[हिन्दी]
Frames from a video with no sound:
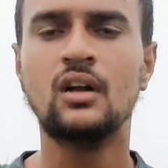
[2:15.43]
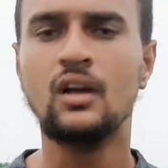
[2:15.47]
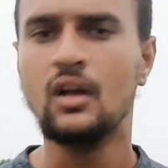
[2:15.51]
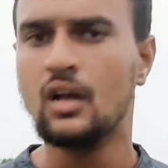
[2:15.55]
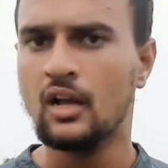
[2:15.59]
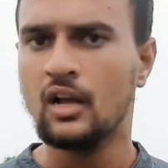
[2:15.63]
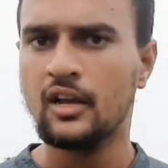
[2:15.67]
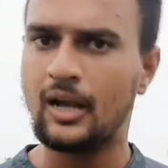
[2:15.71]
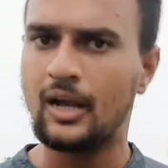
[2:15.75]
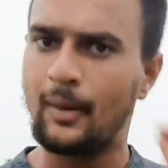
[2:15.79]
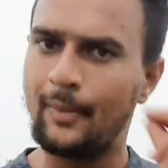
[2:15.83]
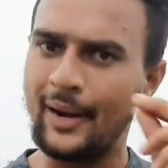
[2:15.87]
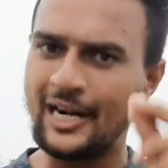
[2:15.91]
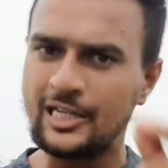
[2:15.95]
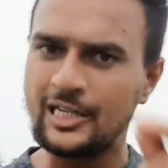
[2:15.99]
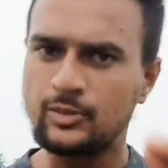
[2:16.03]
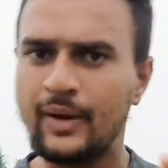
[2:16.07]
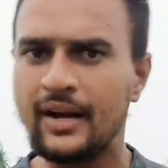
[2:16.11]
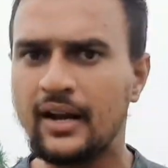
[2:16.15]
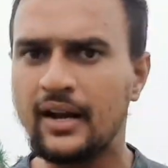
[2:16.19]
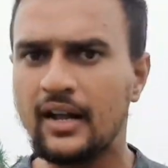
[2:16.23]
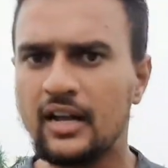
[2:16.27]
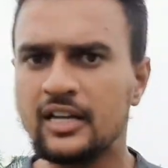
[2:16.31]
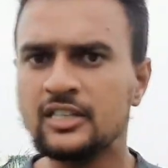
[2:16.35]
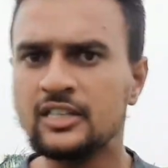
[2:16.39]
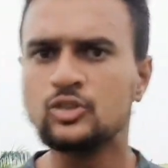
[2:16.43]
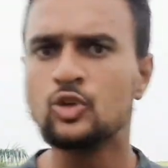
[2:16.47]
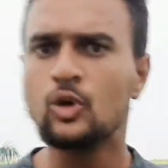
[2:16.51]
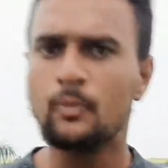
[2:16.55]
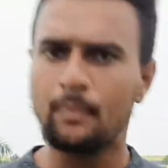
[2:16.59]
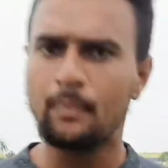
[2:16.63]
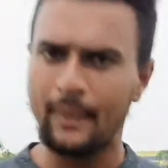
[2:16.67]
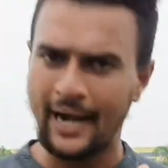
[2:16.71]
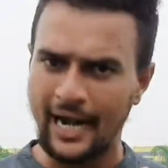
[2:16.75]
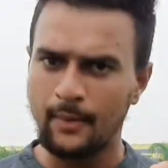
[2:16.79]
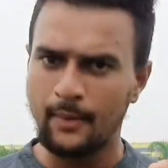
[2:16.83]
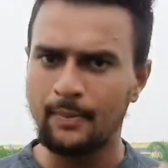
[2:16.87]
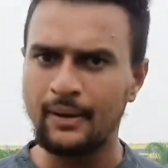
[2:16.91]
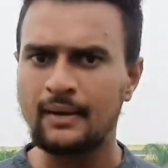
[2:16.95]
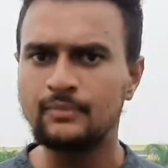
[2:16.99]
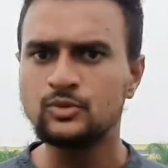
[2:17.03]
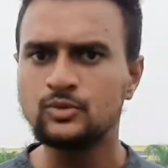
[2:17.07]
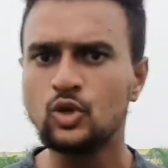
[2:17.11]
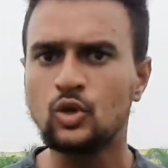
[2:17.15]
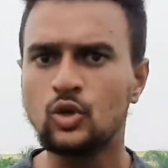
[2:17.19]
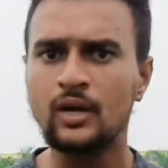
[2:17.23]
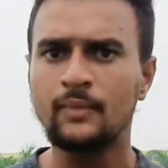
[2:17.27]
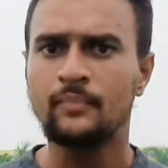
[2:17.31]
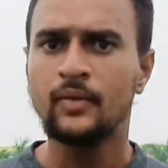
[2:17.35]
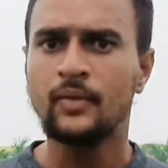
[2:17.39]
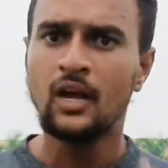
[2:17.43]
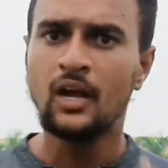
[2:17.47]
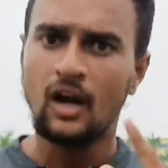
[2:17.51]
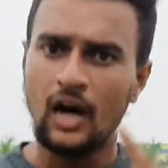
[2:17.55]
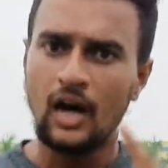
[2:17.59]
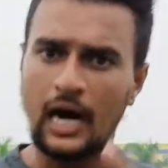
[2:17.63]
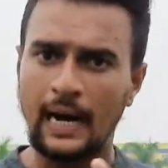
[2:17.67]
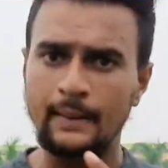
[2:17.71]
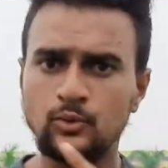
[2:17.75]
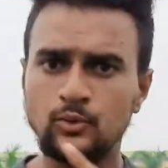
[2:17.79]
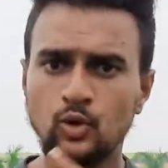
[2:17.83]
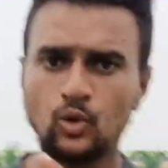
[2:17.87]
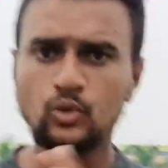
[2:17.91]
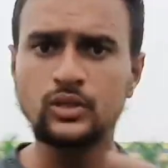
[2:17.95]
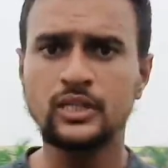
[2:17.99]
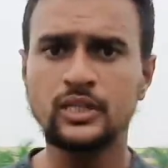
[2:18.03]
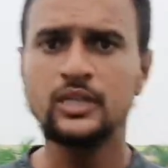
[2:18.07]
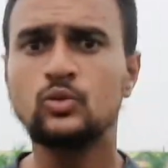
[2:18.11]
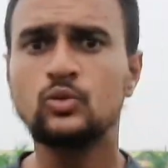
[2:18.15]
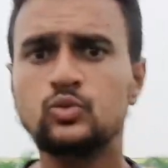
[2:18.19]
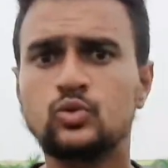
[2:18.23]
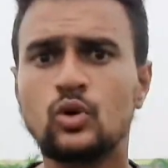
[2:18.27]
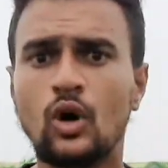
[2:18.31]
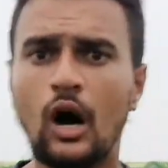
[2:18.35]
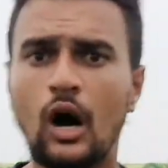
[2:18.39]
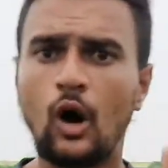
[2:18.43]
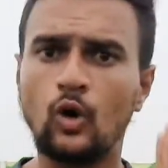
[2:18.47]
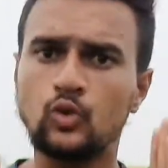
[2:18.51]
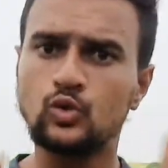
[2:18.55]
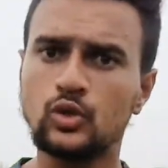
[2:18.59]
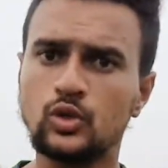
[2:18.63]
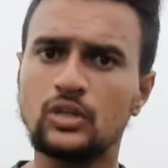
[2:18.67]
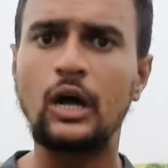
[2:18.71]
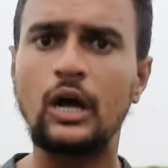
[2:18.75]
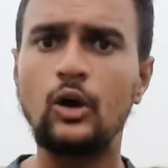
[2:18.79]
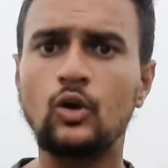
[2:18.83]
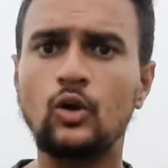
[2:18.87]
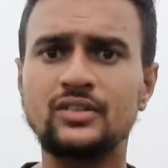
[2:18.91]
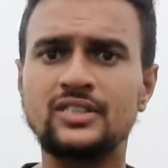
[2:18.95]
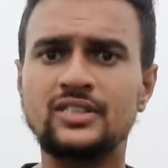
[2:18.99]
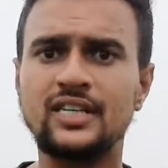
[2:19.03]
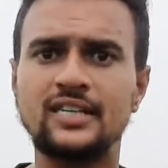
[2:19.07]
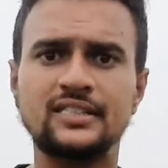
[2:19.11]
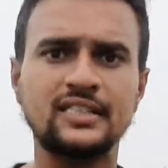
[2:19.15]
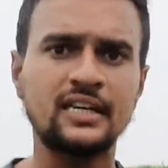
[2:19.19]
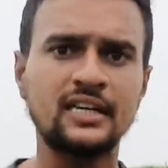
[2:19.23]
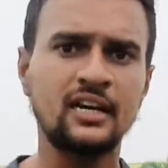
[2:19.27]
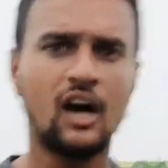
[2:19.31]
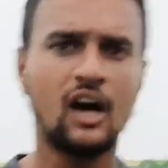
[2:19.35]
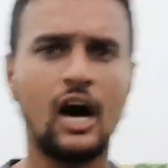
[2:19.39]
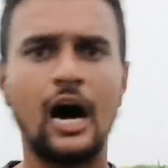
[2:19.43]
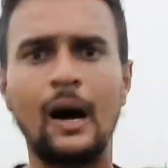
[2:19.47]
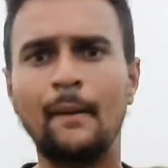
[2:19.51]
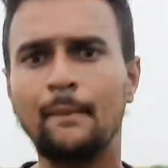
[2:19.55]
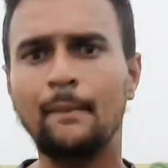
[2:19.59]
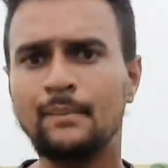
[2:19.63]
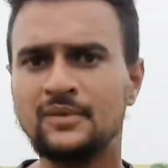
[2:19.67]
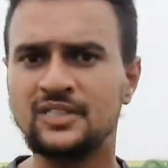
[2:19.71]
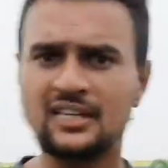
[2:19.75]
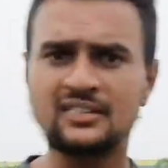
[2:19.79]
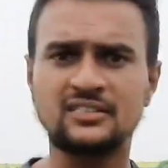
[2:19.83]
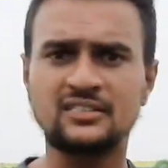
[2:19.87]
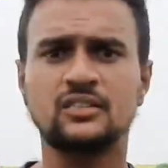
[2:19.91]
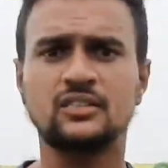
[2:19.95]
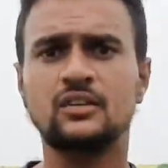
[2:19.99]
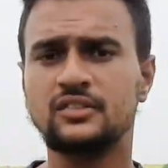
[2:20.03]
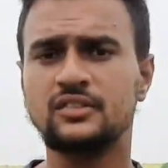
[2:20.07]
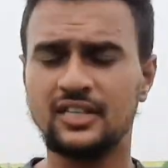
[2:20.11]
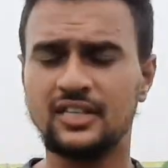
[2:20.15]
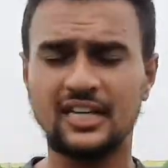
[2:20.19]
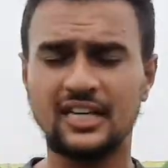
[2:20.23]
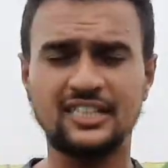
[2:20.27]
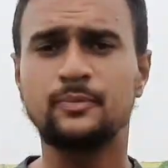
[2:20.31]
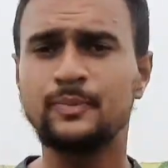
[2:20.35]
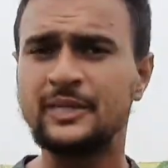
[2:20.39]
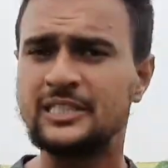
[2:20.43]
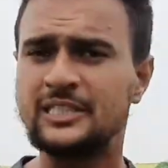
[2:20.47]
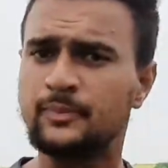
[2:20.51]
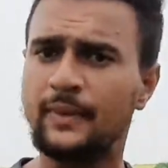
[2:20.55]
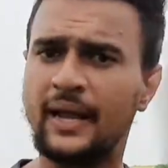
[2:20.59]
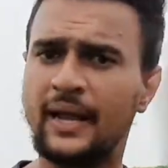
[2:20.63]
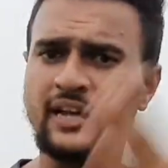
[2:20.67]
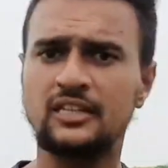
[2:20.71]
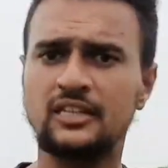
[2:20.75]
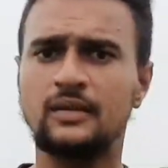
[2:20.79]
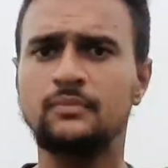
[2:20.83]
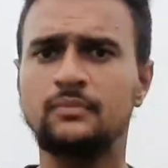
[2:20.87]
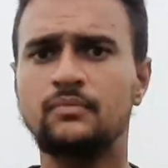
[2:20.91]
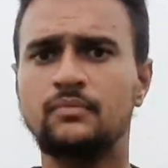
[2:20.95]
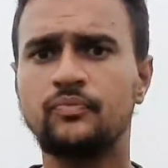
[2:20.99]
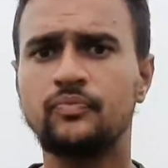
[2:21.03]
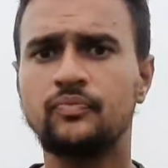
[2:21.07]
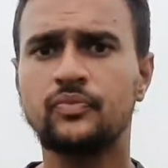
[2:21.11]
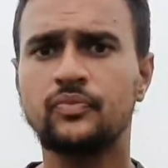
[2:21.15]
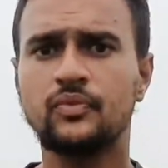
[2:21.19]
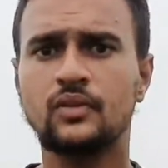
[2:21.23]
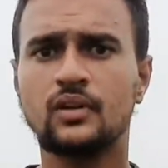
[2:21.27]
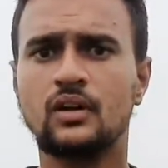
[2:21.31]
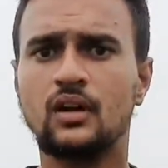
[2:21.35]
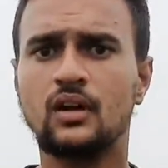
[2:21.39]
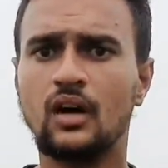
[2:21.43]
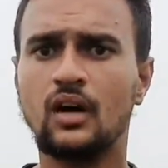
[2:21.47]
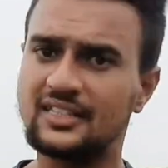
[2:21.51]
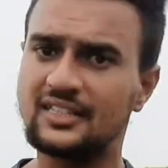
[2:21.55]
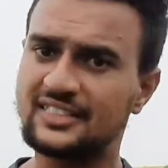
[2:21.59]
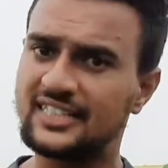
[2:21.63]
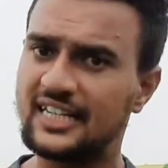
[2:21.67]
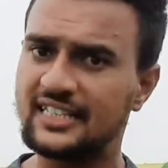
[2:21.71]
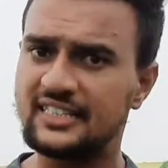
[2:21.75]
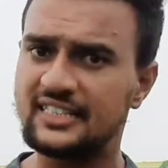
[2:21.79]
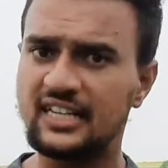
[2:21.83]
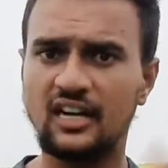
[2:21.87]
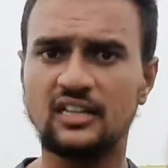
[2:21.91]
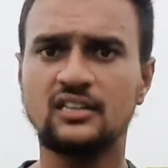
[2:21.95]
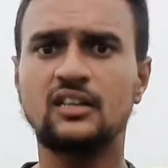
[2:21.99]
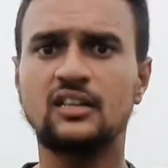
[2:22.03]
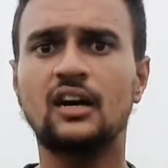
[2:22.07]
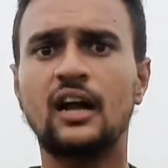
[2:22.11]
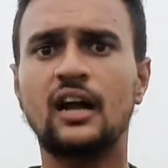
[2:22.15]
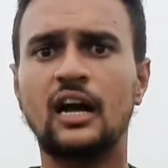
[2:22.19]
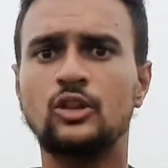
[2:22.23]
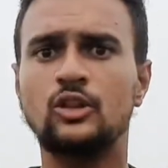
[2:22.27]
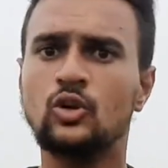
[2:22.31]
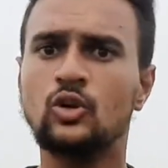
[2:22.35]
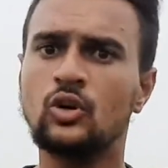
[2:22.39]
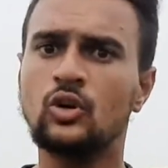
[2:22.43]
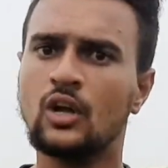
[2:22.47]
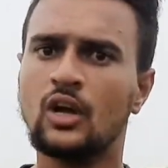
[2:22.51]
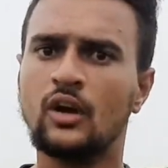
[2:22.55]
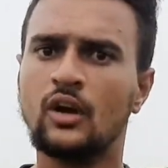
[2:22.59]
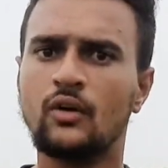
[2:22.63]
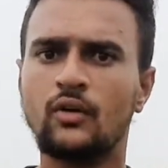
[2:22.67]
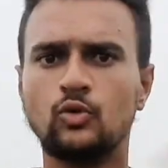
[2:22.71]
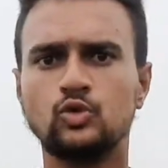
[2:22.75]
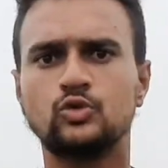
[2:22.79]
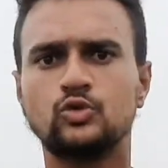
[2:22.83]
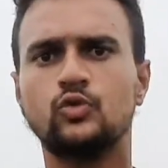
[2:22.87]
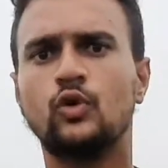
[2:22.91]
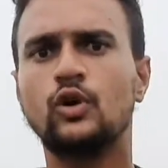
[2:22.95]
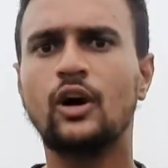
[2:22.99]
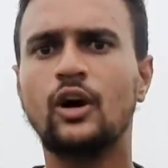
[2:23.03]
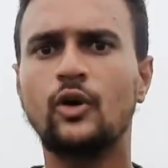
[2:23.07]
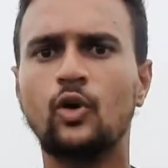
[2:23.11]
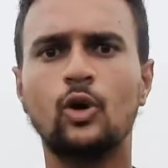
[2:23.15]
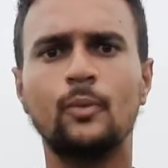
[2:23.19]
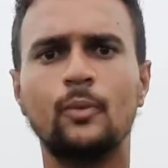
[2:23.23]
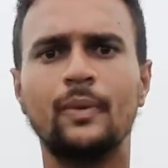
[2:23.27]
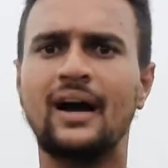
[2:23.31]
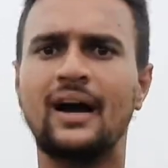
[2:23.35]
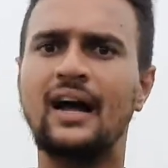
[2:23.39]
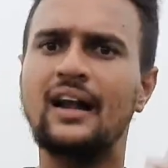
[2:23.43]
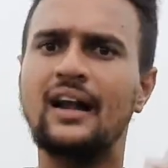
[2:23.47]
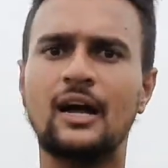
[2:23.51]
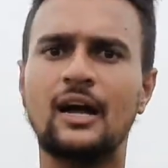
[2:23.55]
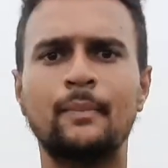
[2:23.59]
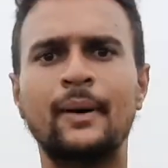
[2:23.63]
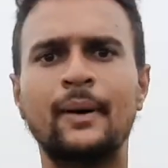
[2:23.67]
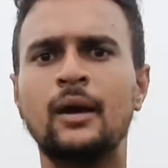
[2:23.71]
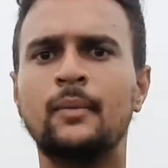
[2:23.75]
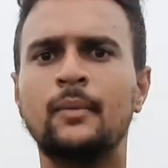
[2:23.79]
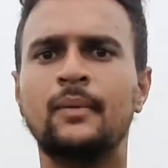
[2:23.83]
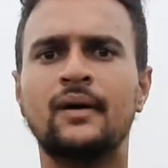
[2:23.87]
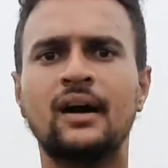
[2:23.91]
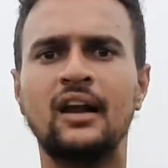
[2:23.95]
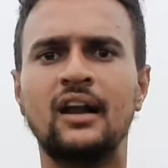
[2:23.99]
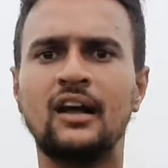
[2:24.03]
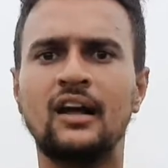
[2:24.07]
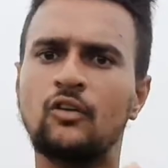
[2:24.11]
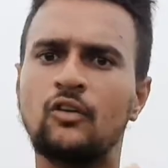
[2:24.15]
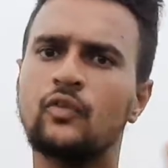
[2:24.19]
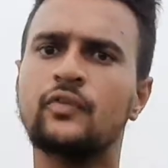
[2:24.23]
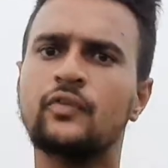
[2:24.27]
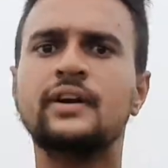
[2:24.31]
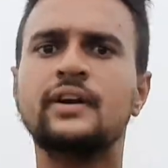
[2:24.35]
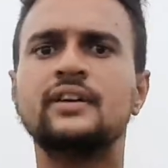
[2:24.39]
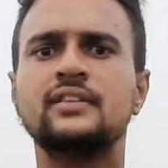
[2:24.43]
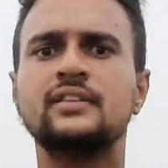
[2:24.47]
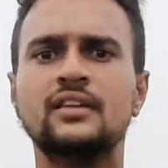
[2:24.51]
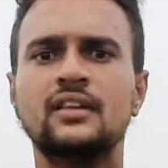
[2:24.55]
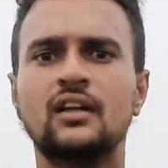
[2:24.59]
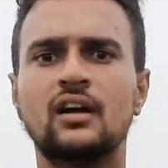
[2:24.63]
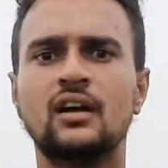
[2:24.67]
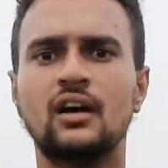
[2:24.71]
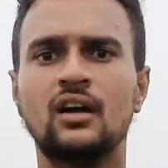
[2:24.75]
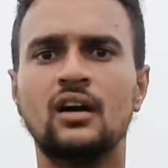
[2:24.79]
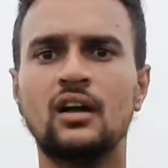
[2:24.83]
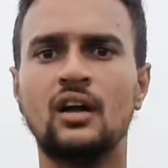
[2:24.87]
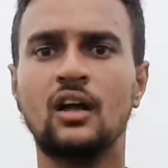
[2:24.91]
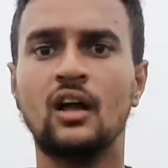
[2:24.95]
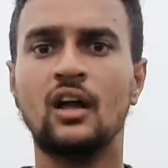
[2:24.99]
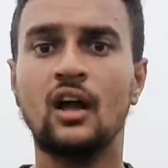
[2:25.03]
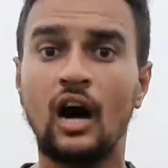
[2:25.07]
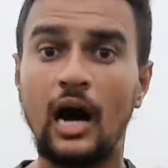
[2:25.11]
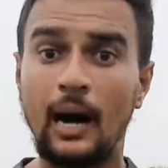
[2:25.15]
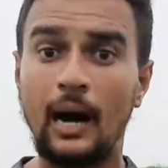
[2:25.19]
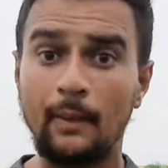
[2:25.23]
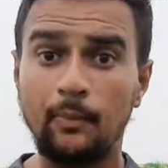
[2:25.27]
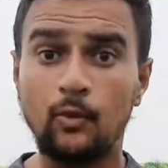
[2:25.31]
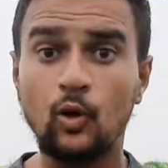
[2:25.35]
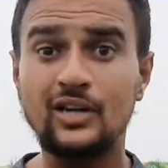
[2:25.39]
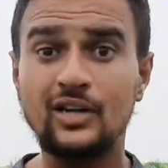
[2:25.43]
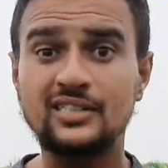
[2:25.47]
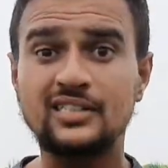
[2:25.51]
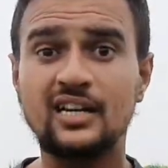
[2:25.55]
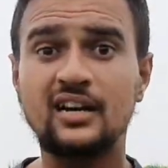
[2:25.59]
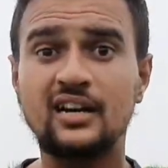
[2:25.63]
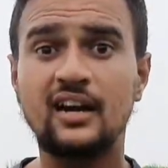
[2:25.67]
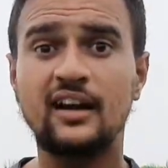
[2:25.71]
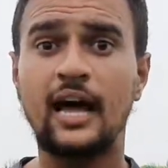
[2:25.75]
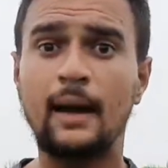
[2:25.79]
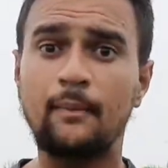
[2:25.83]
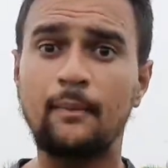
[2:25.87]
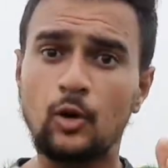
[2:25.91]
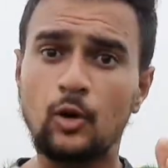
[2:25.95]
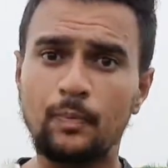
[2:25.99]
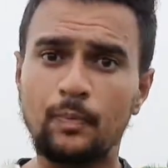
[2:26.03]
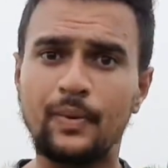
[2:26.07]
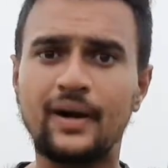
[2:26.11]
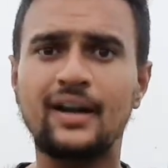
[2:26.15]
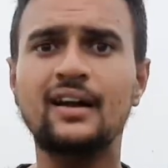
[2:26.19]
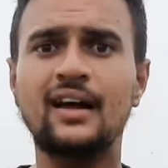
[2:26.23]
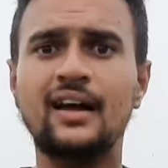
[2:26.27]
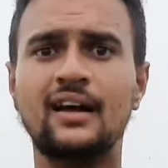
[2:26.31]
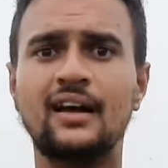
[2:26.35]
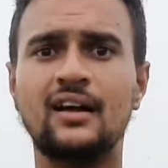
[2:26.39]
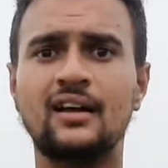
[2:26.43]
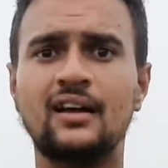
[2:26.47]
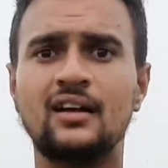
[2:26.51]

या बैट्समैन इन पैड पे कमज़ोर है आप दो तीन उसको आउट स्विंग डालो अच्छे से आप जस्ट जस्ट बीच में एकदम अच्छे से अंदर डाल दो उसको डंडों पे खा लेगा पैड पे खा लेगा वो विकेट दे देगा आपको ऐसे करना है आपको पढ़ना है